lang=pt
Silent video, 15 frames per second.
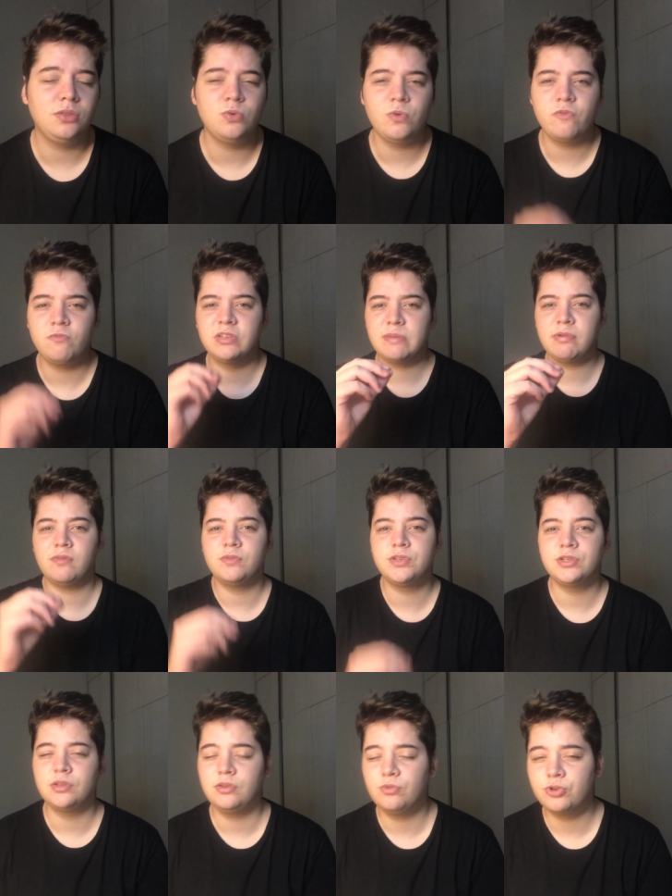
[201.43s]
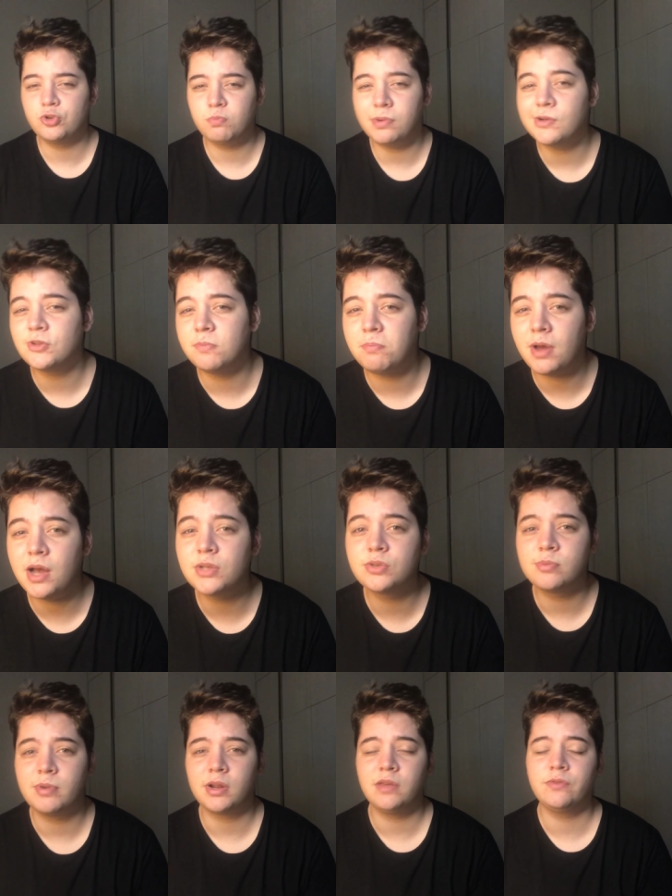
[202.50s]
Então eu vou mostrar para vocês aqui hoje o passo a
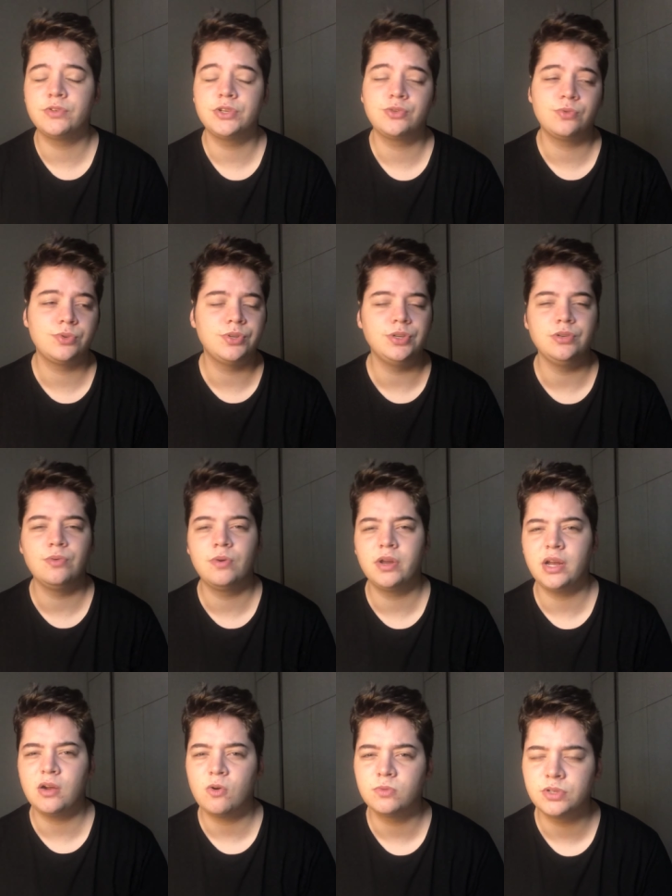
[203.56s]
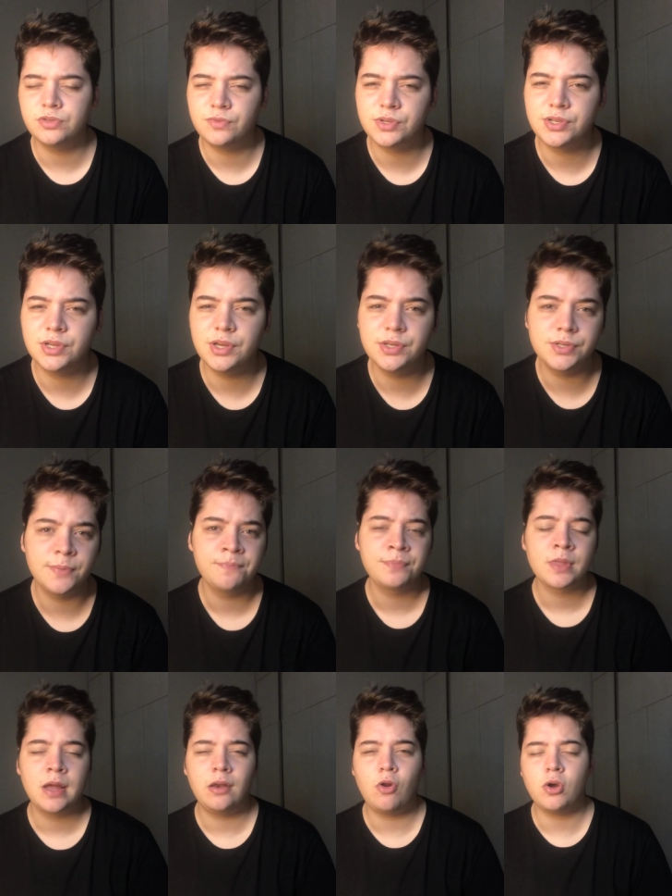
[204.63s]
passo para que vocês consigam criar a conta de vocês,
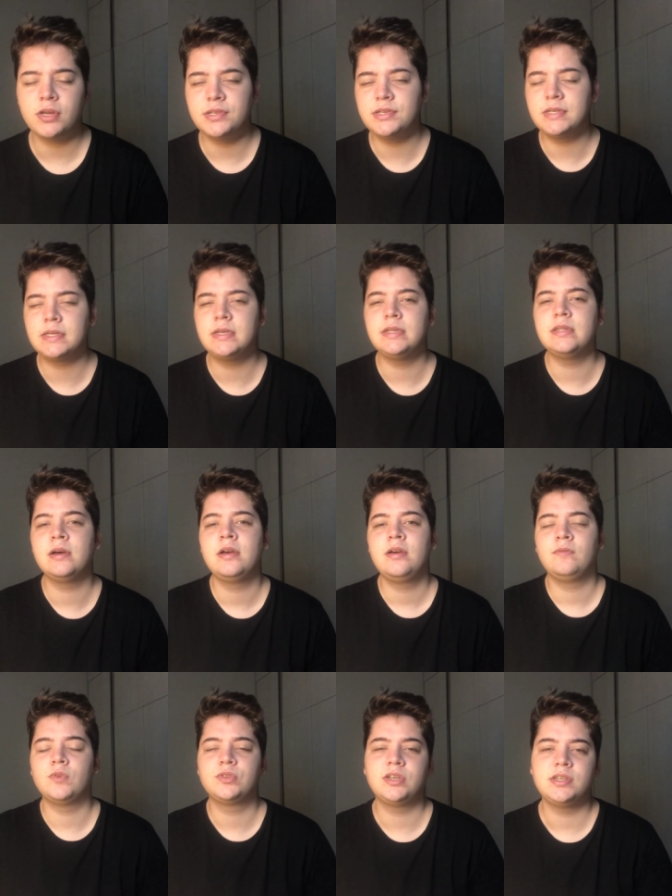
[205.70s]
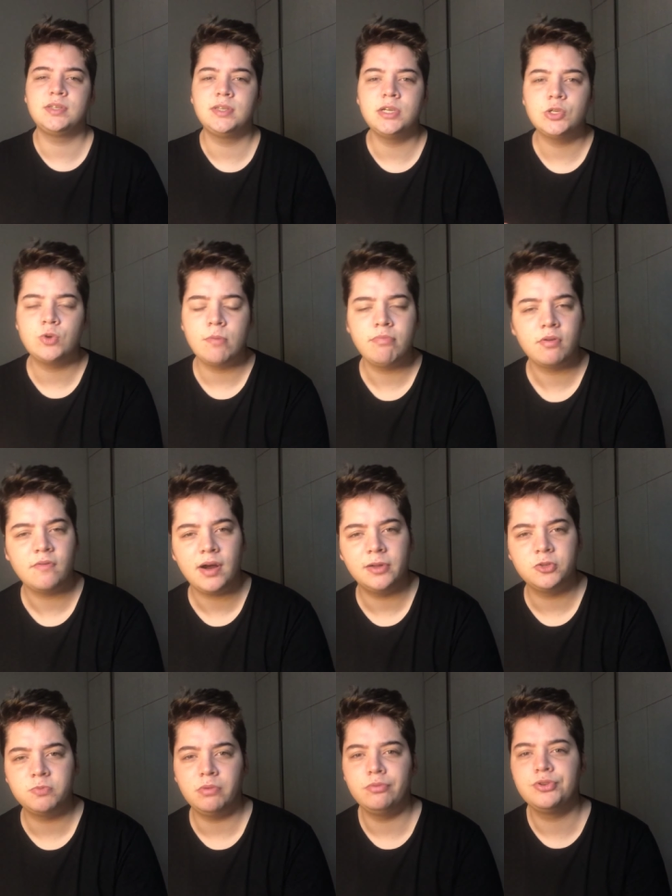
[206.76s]
logo em seguida vocês sejam
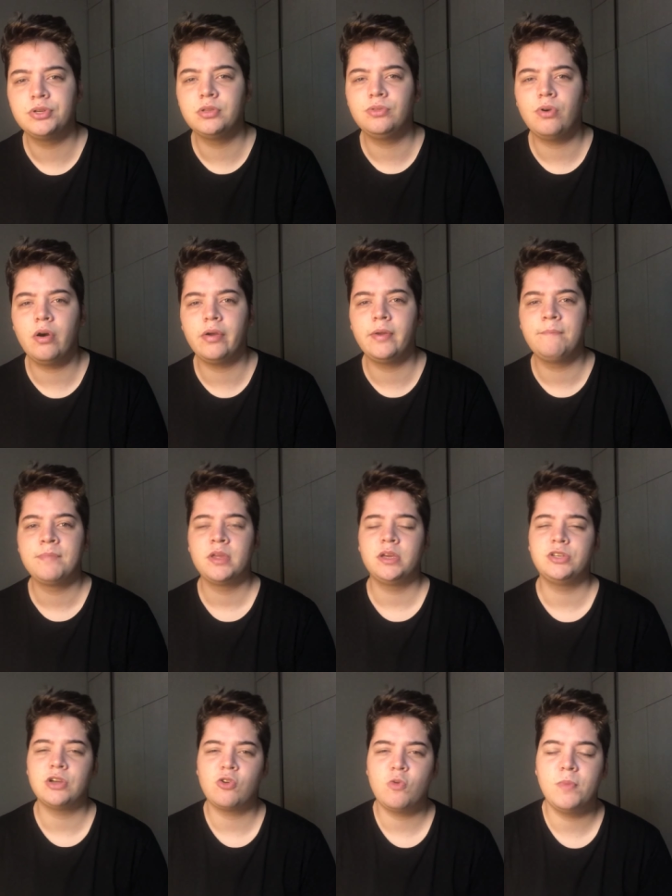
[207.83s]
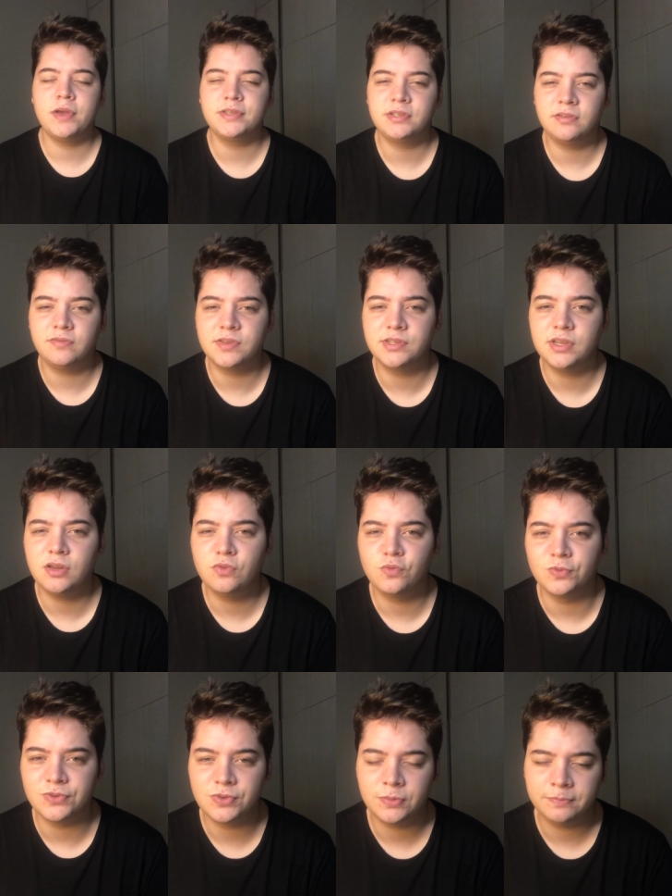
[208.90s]
aprovados pelo TikTok e já comecem a fazer
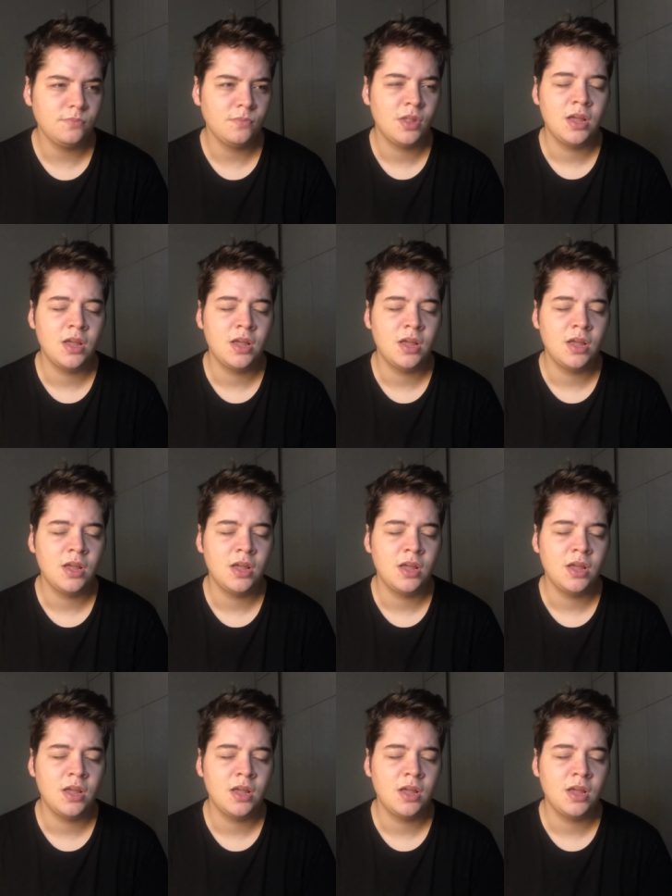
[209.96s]
anúncio.